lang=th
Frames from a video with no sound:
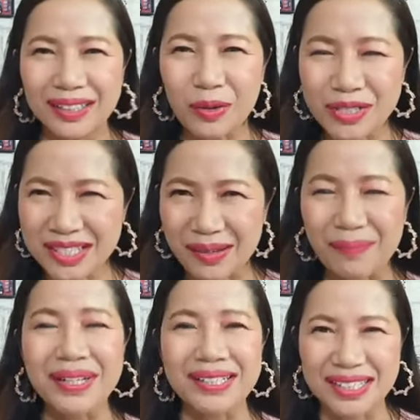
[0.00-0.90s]
คนสำ
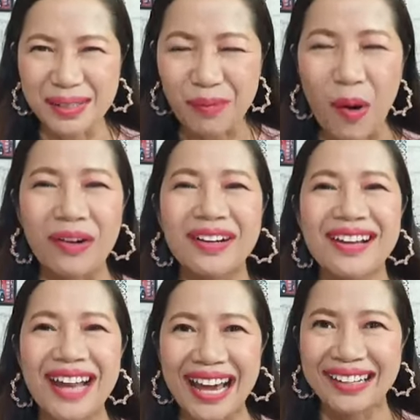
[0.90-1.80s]
เร็จสมองเงิน
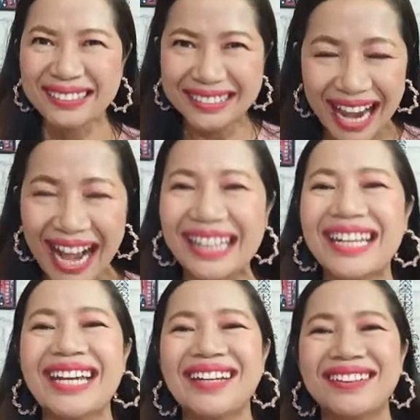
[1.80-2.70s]
ล้านอย่างแน่
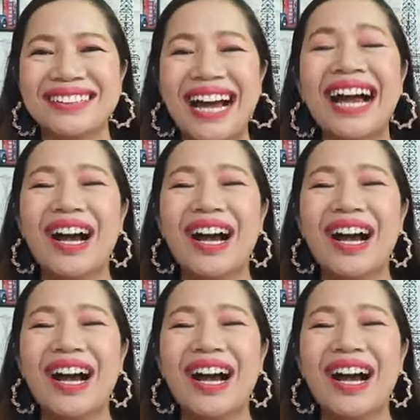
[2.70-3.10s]
นอนค่ะ